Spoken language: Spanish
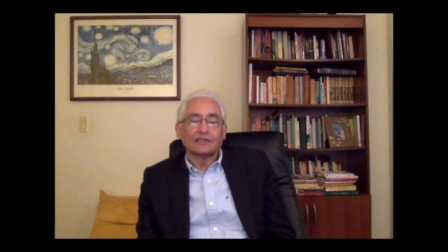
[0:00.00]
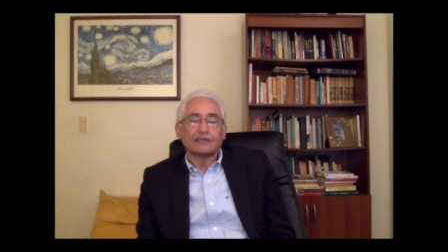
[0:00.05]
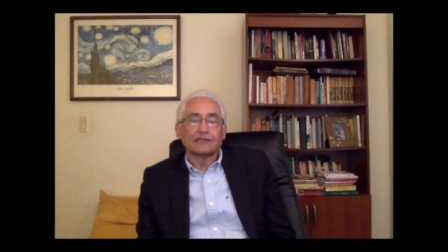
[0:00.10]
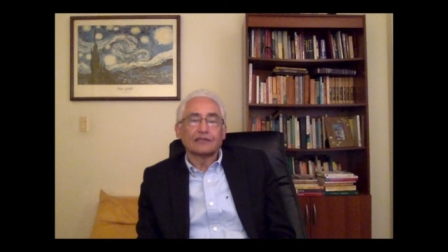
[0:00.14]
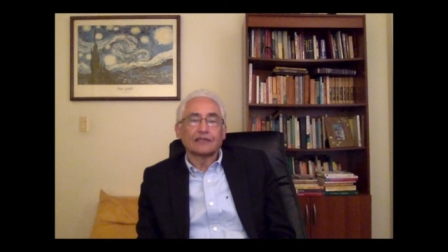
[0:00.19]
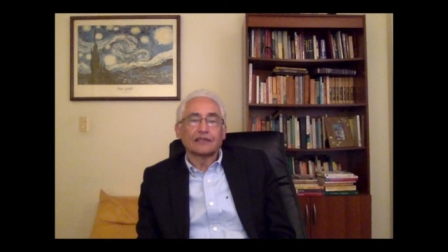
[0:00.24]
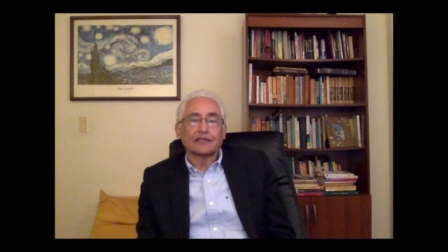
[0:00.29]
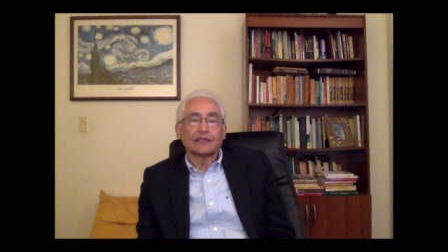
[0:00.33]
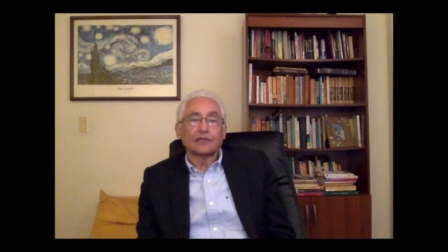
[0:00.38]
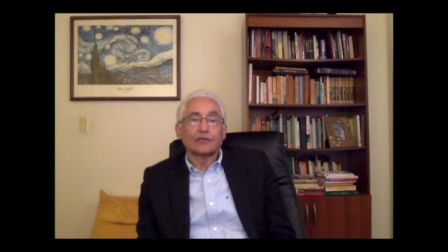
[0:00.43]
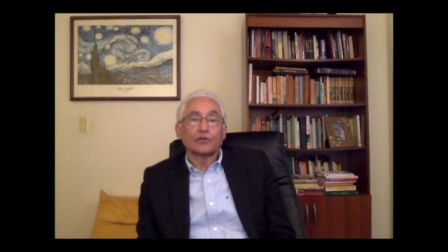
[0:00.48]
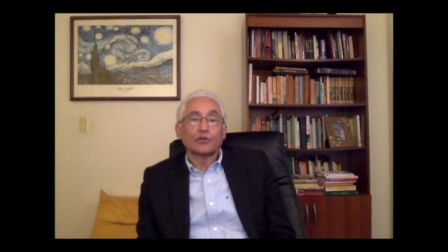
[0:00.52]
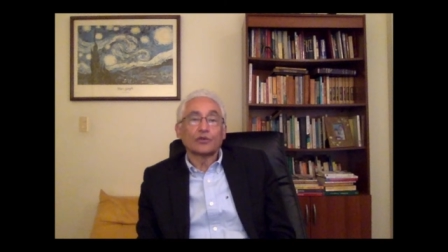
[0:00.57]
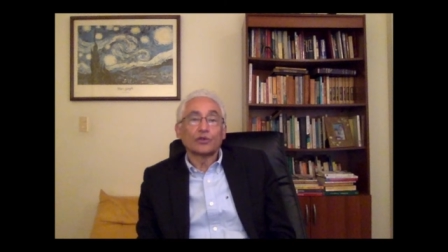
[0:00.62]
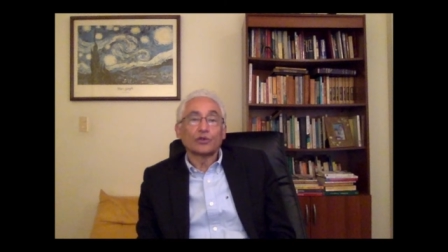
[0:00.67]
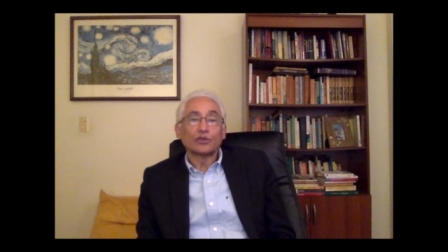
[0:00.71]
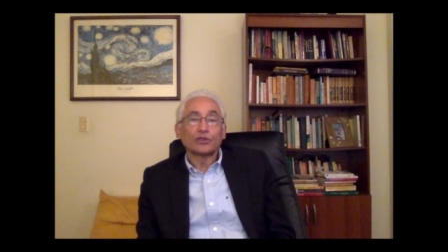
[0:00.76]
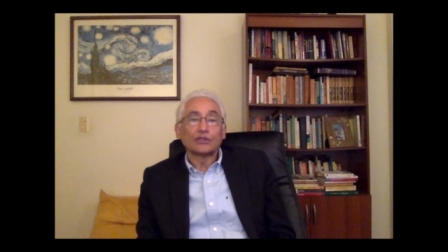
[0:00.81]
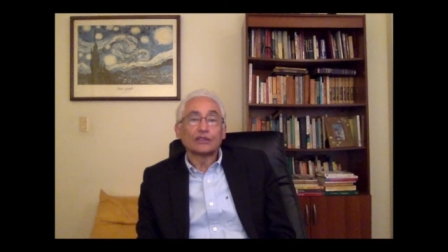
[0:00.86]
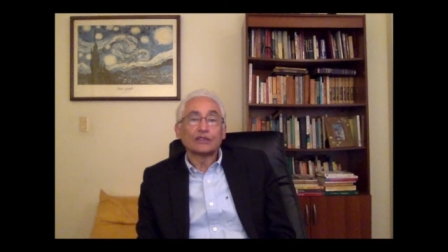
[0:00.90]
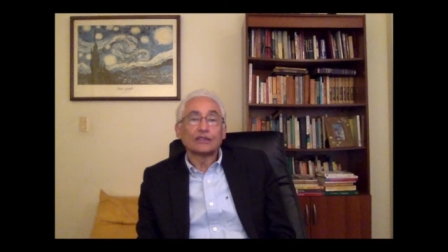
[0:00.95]
de
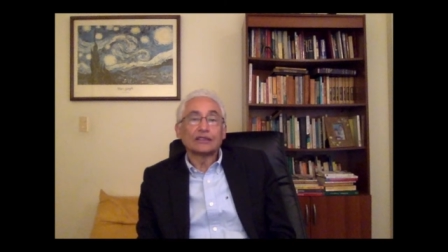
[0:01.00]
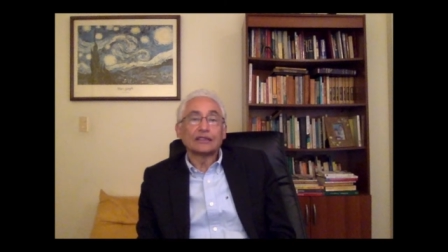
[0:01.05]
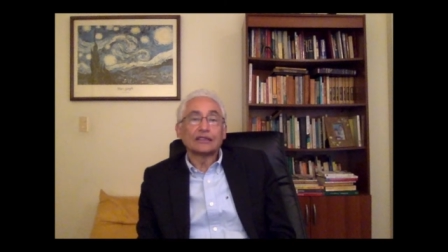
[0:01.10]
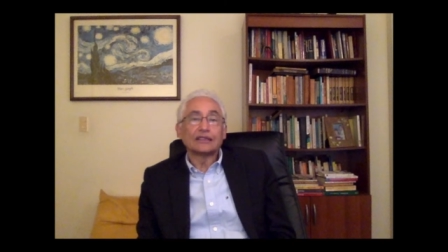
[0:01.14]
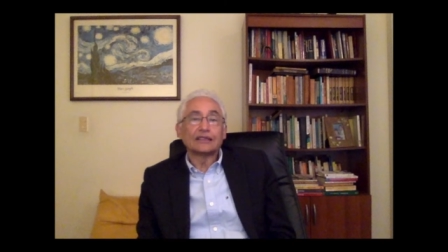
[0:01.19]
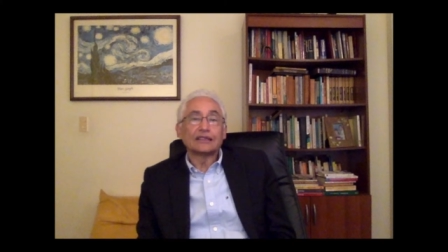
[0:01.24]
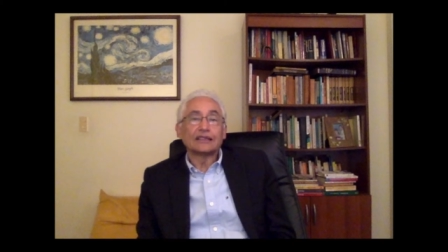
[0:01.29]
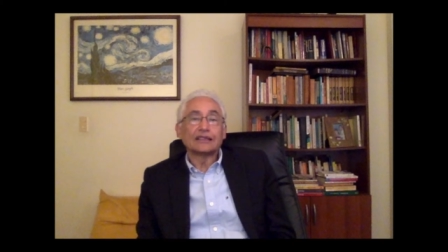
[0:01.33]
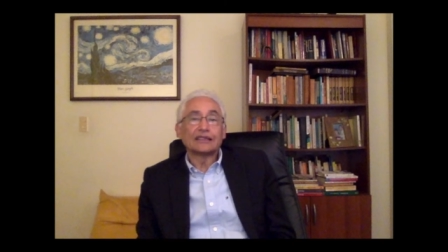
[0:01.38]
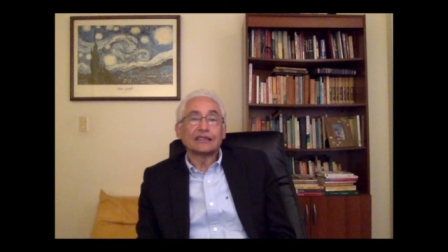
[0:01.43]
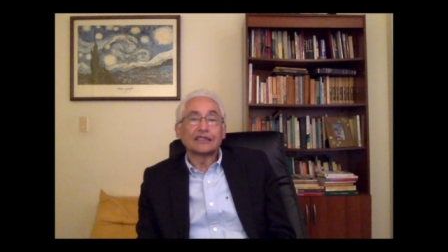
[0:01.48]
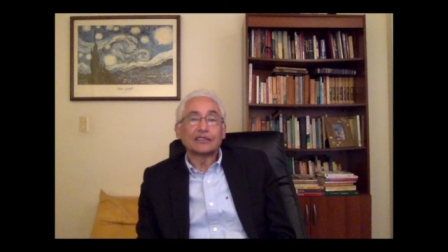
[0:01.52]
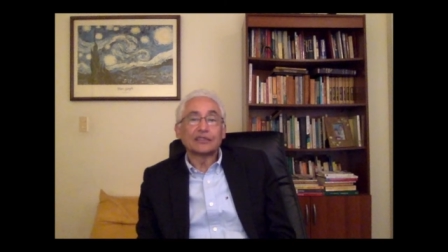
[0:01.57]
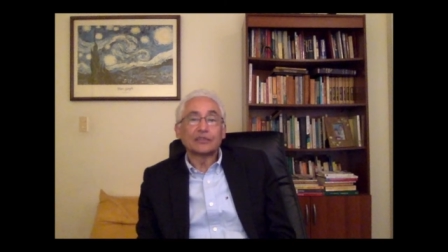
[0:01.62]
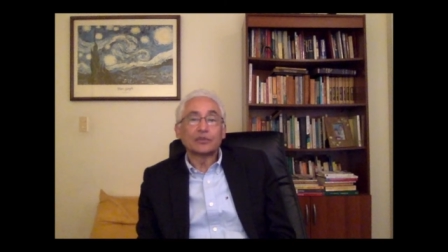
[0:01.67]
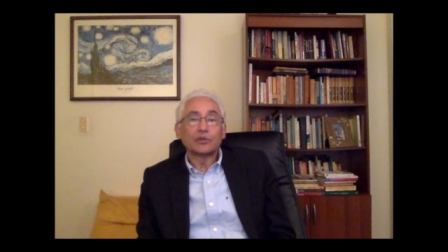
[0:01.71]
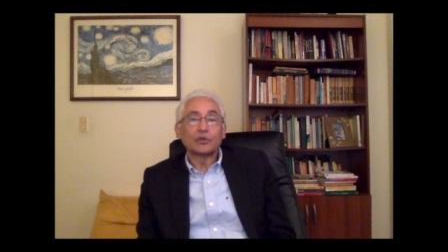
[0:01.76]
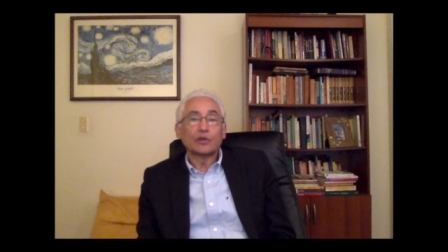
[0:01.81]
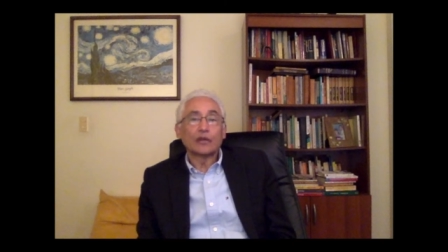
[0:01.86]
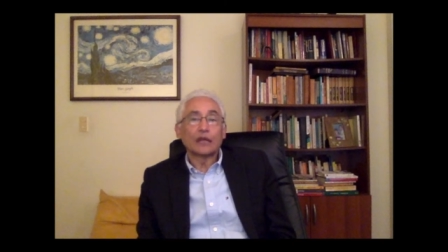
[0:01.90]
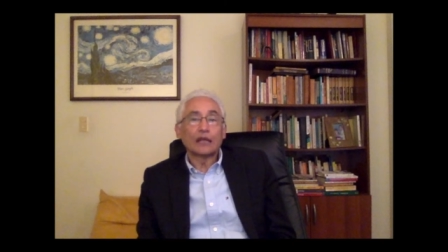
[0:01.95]
voces, de intereses
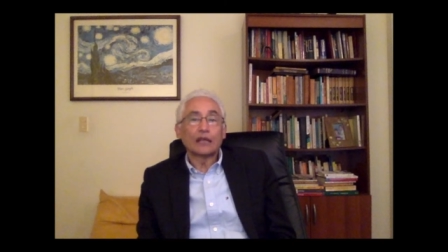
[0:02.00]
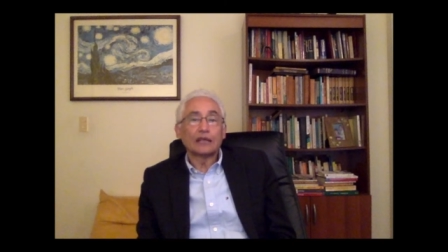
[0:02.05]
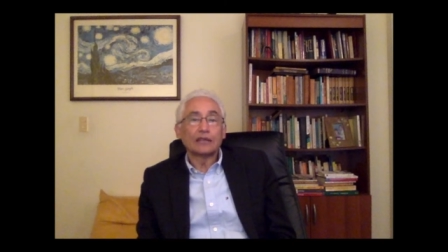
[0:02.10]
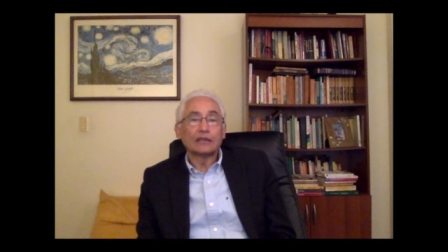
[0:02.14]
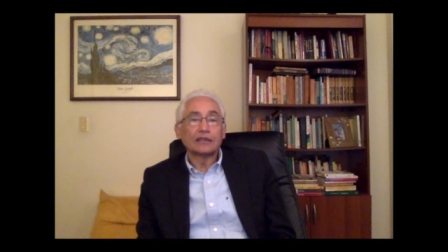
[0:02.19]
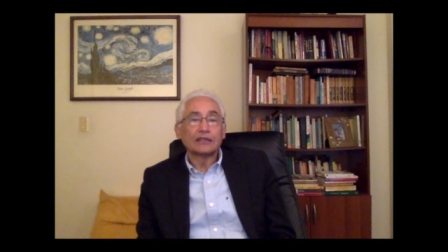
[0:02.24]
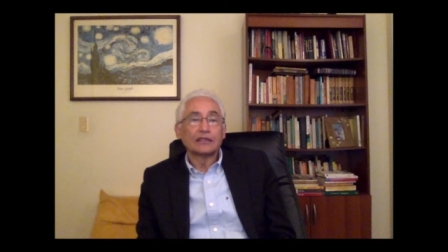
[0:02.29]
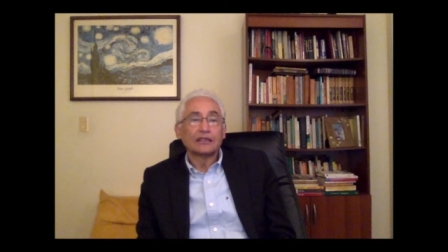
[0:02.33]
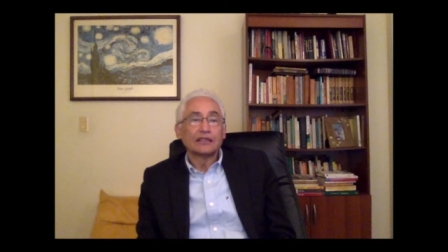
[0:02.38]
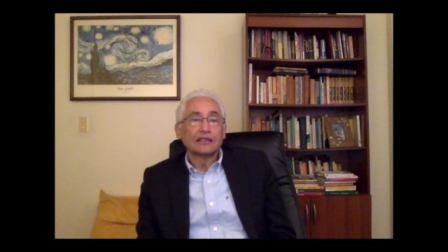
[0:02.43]
plurales,